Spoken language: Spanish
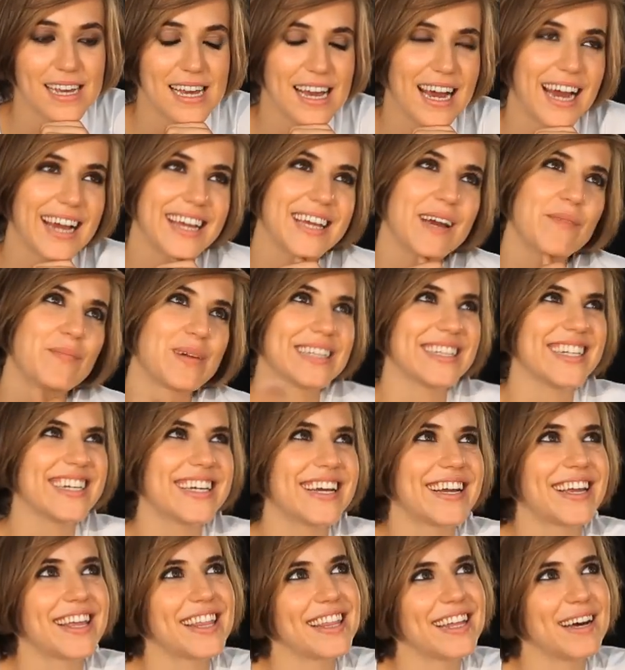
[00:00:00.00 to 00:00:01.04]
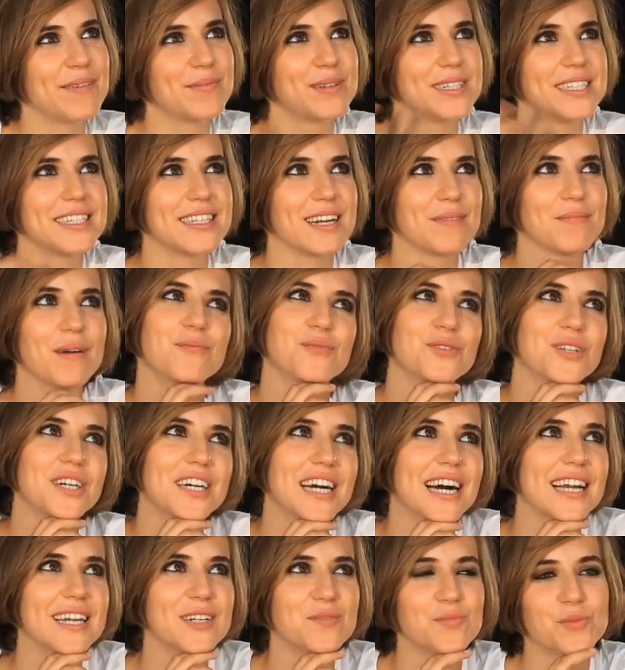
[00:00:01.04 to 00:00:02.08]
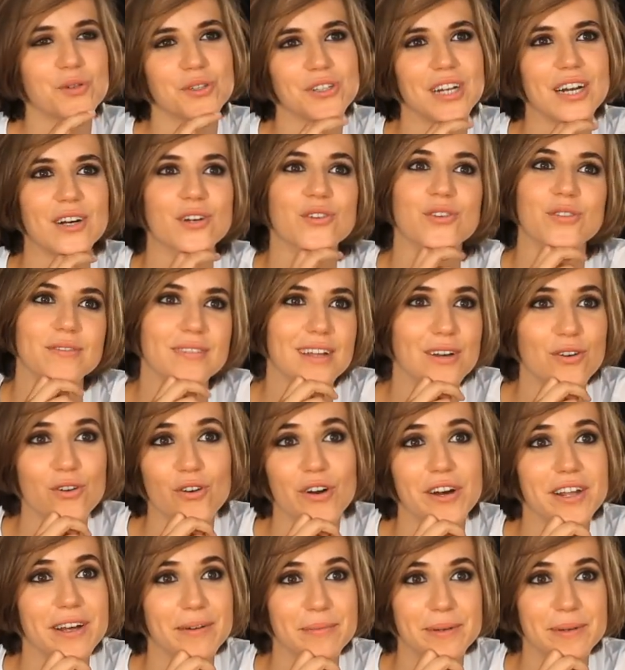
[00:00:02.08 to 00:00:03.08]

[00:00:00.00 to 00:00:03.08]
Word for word: ahí aprendí que quizá presentarme a musicales pues ya no, ya no lo haría.